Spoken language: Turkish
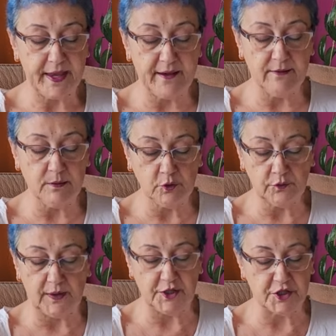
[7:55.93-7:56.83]
Ev ve
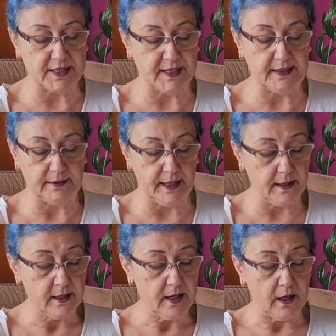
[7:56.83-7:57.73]
mutfak
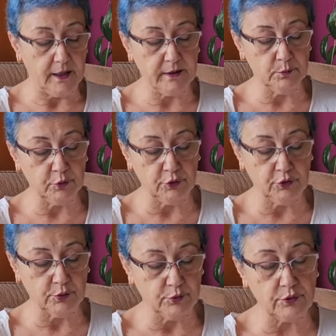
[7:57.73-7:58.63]
işlerinde ayın bu
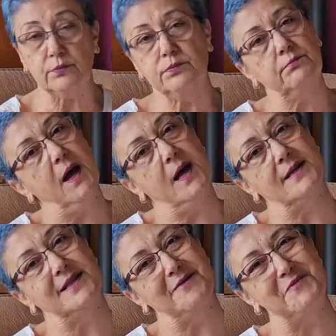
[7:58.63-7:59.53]
durumu
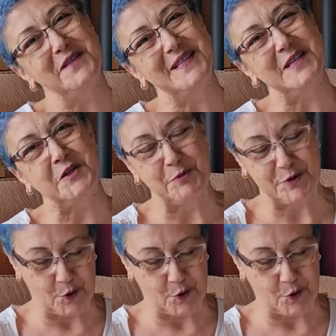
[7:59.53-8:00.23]
maalesef bizi hiçbir